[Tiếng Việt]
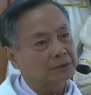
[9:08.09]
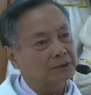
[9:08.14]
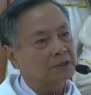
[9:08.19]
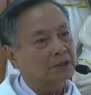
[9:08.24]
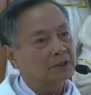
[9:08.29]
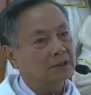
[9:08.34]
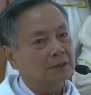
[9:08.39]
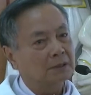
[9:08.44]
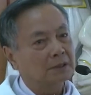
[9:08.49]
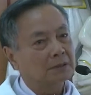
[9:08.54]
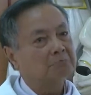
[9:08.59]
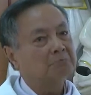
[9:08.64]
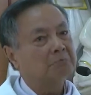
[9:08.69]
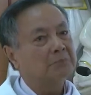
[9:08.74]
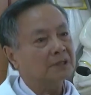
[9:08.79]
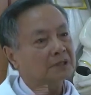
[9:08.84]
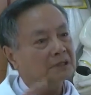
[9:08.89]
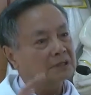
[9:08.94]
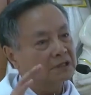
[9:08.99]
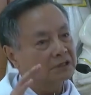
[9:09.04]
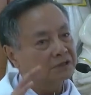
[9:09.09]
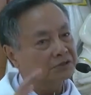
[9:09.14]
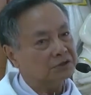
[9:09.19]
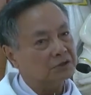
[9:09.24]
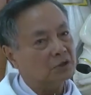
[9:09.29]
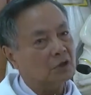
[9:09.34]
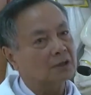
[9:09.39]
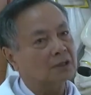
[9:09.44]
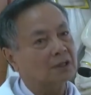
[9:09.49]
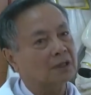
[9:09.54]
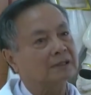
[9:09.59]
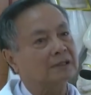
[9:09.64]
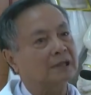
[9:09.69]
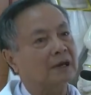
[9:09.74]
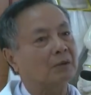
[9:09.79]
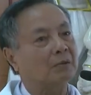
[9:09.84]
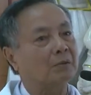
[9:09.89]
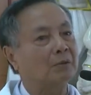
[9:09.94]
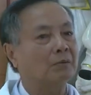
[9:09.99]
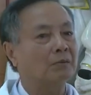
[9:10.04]
thương biết thương xót lẫn
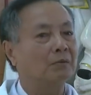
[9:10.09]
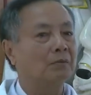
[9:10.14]
nhau